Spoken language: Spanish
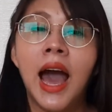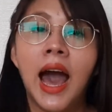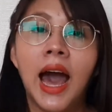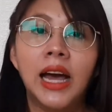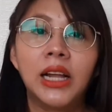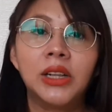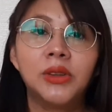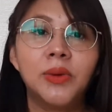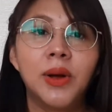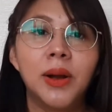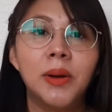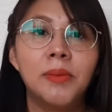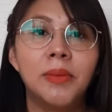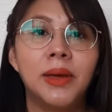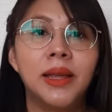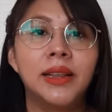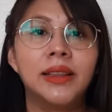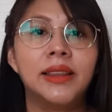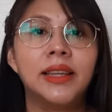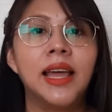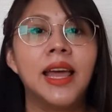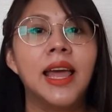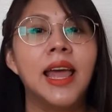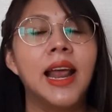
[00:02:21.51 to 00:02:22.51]

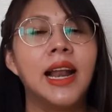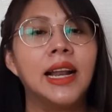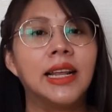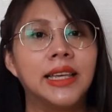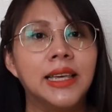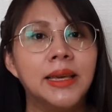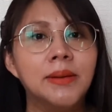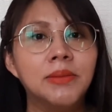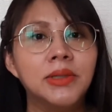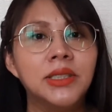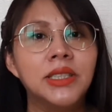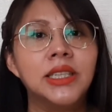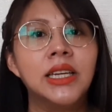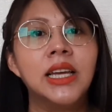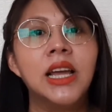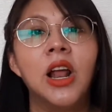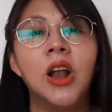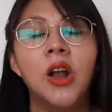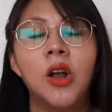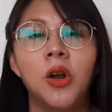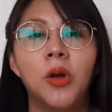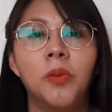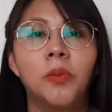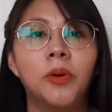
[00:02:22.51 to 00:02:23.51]
Actualmente el kimchi
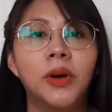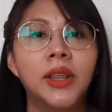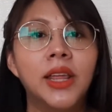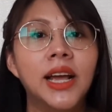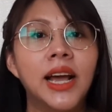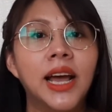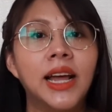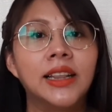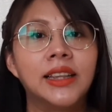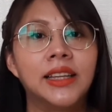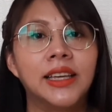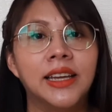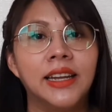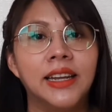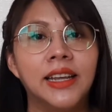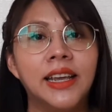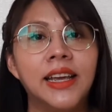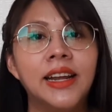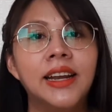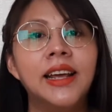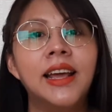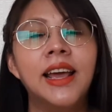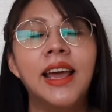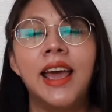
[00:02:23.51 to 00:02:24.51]
lo pueden
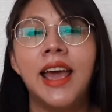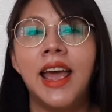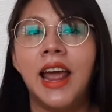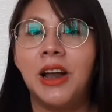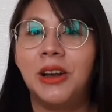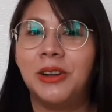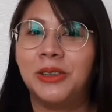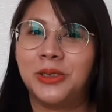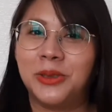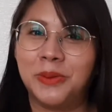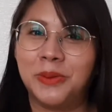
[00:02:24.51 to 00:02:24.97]
adquirir en los